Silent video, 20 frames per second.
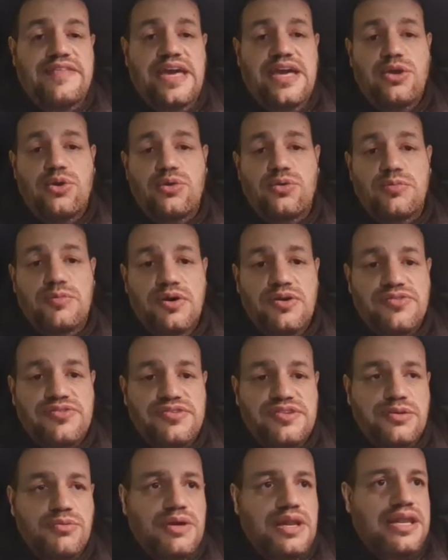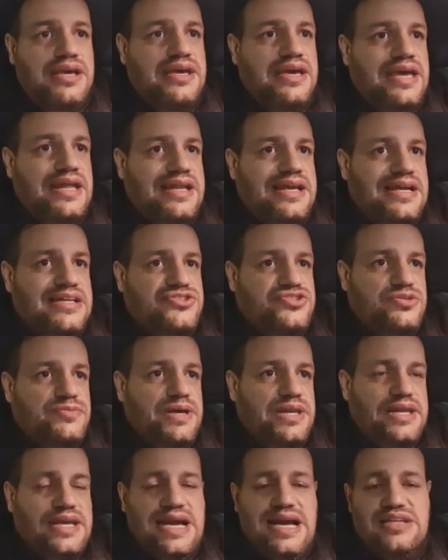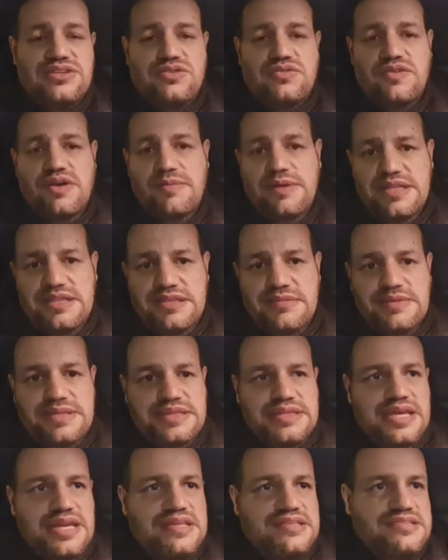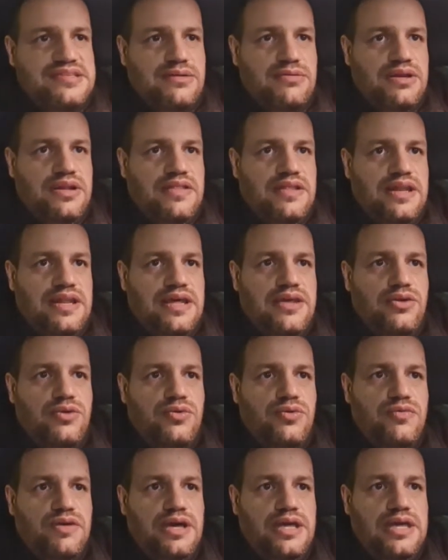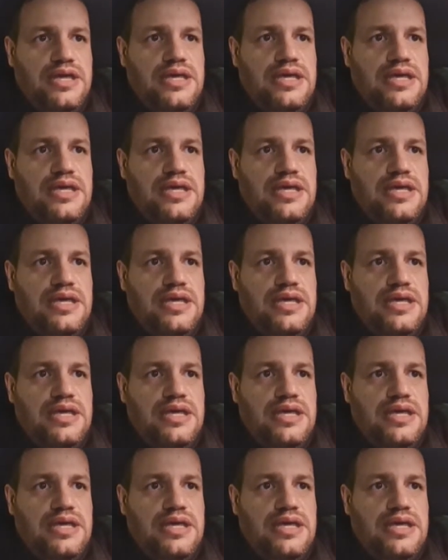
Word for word: dei rumors di quello che è il calciomercato, ovviamente mi interessa quella della Juve,